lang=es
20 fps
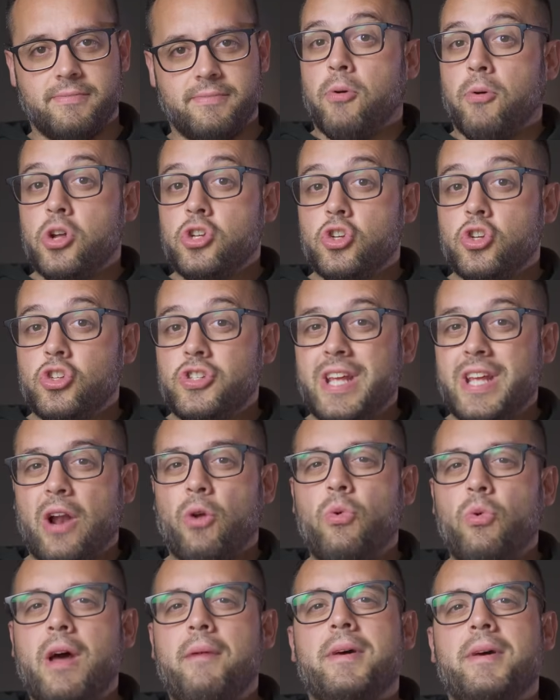Por eso, si
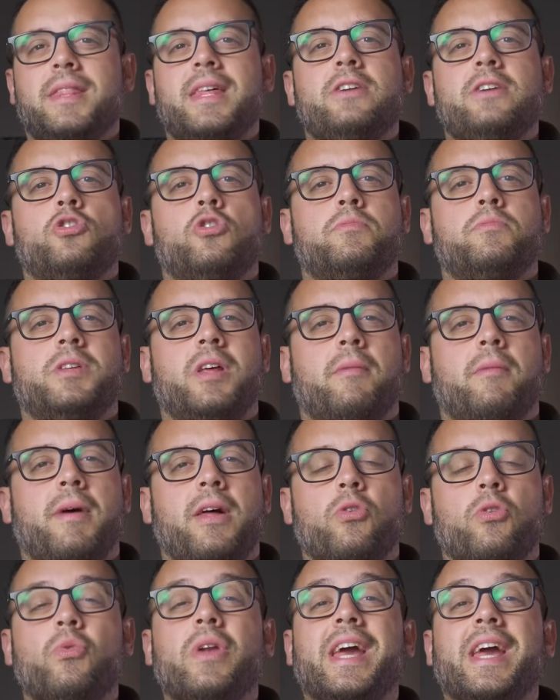alguna vez has
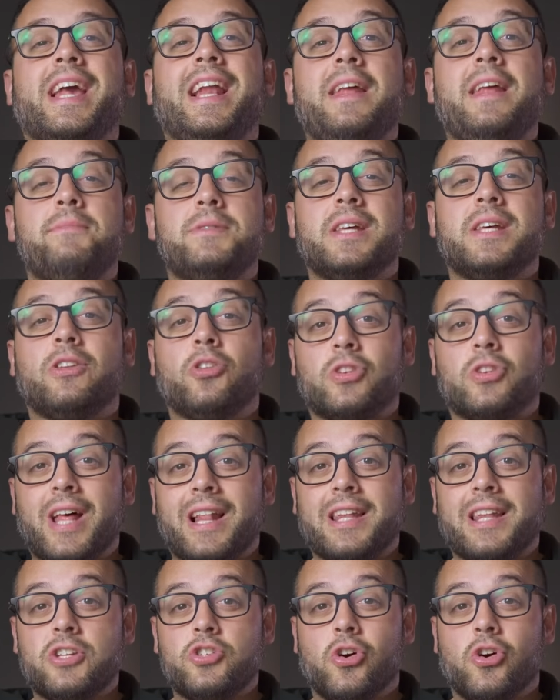observado un eclipse
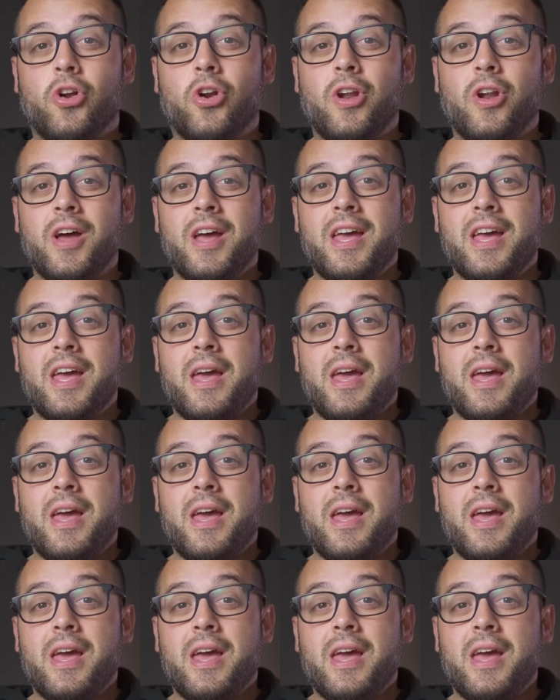total de Sol,